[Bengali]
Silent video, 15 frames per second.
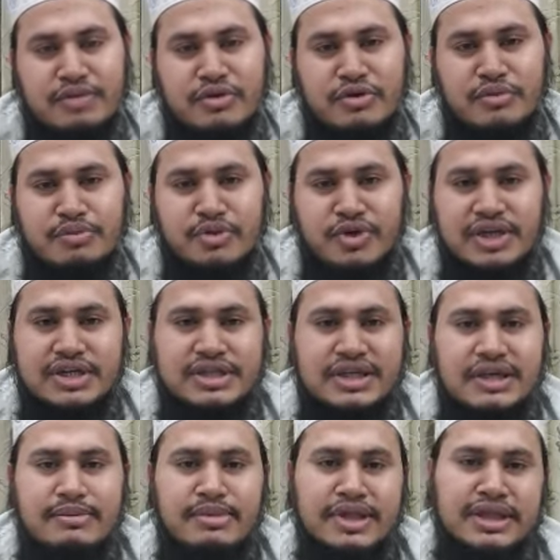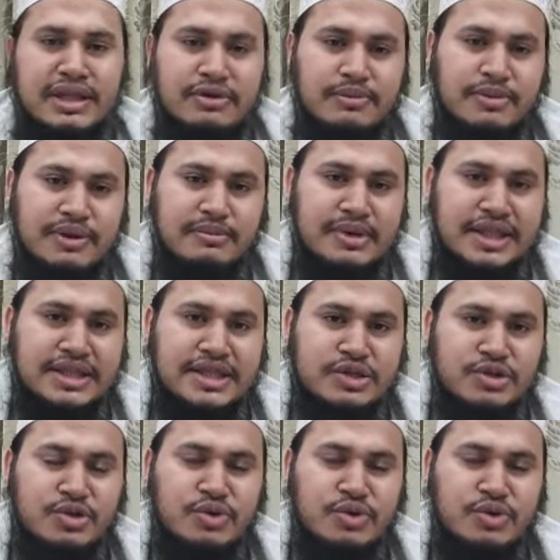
পরম দয়াশীল বান্দার উপরে বান্দার